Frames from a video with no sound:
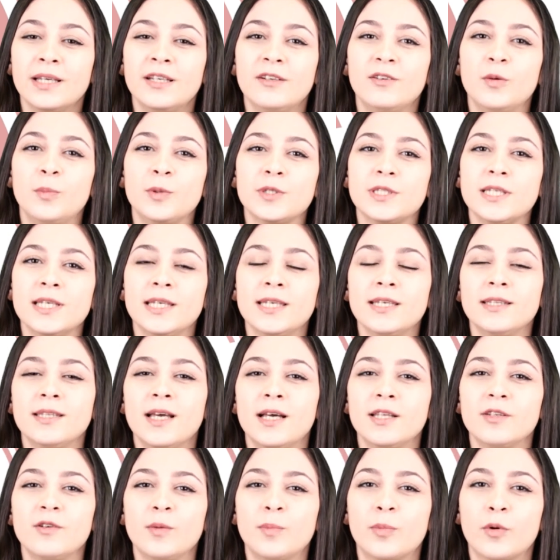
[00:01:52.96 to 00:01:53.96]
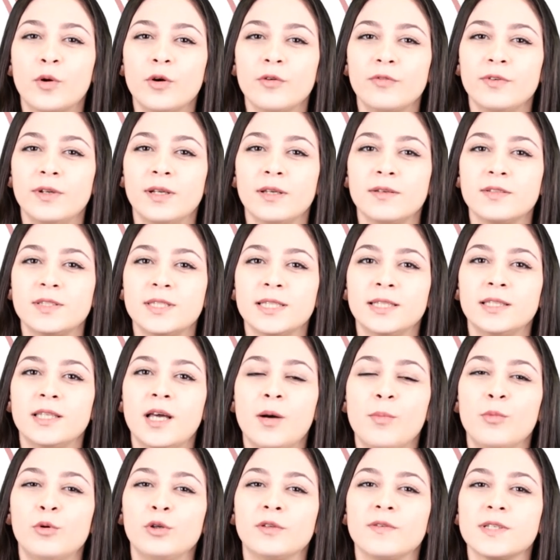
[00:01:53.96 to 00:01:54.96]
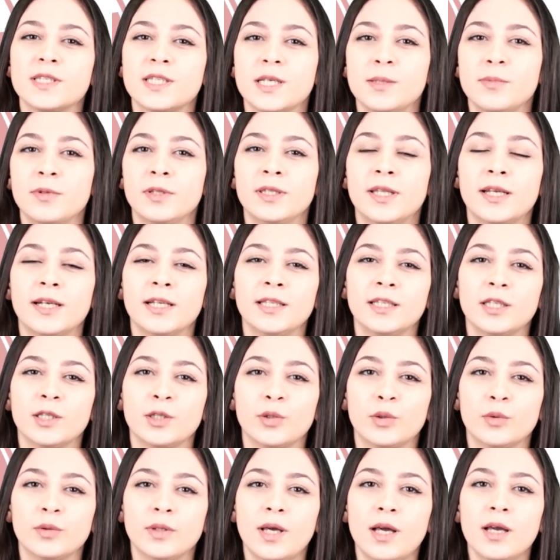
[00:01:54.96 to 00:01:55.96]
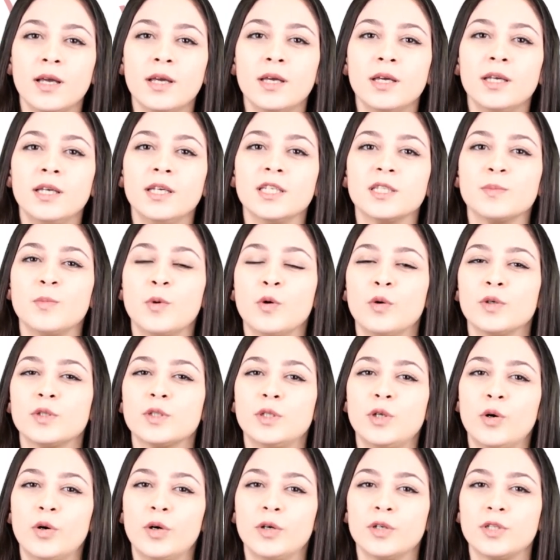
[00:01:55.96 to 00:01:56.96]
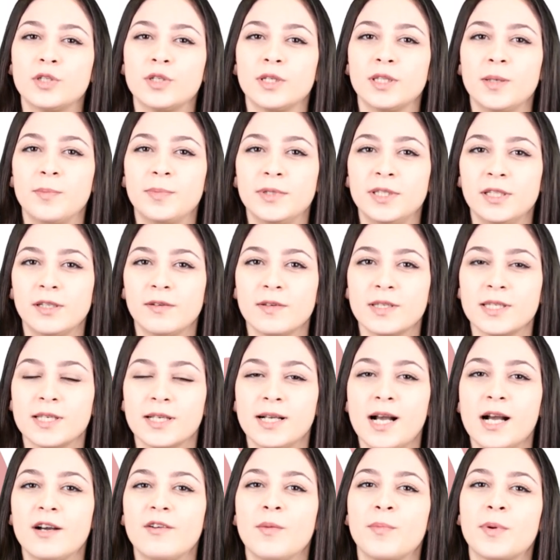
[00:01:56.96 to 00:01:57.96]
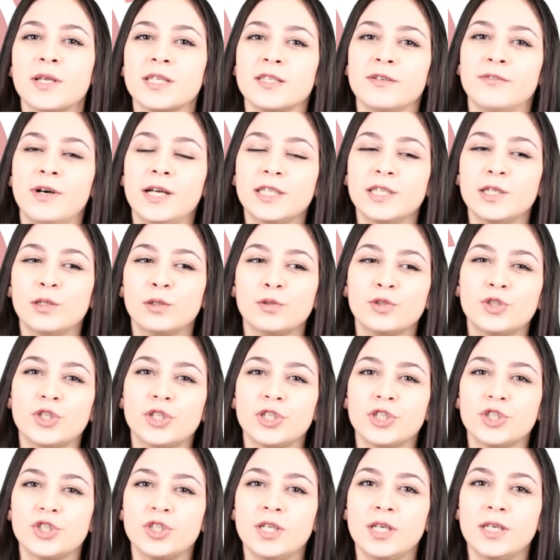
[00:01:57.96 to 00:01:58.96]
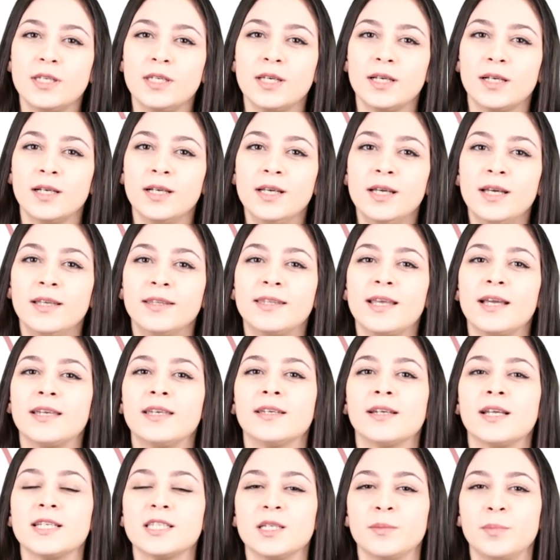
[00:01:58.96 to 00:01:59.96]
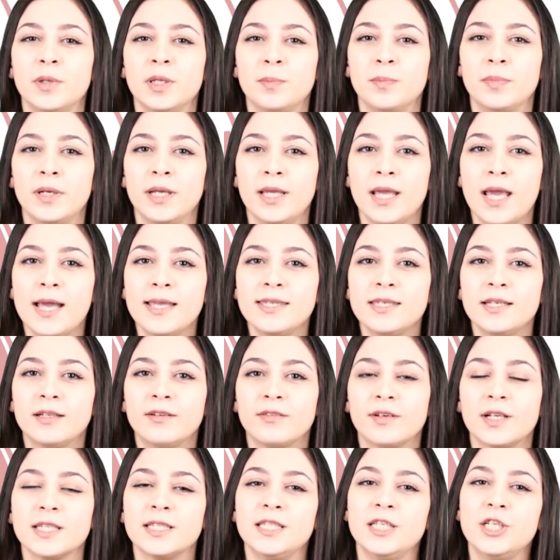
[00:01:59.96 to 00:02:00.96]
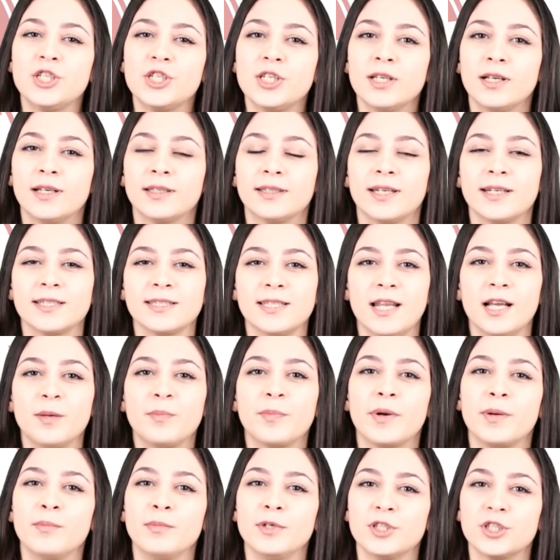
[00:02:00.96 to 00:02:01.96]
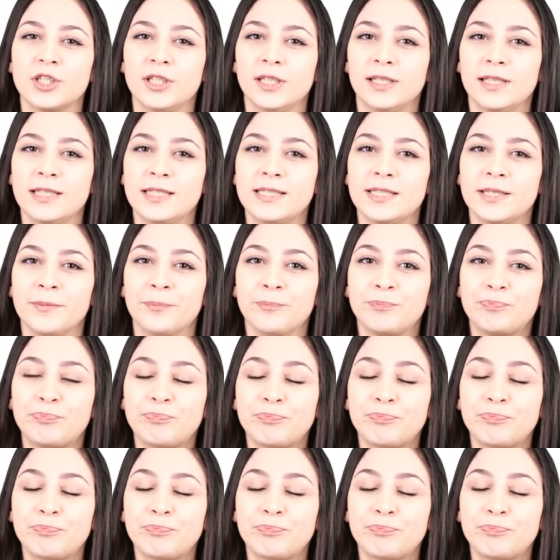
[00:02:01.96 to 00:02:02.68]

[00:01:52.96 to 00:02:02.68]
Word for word: Выпускники данного профиля всегда будут востребованы на рынке труда и смогут с легкостью адаптироваться как в образовательных учреждениях, так и разных предприятиях в различных отраслях промышленности.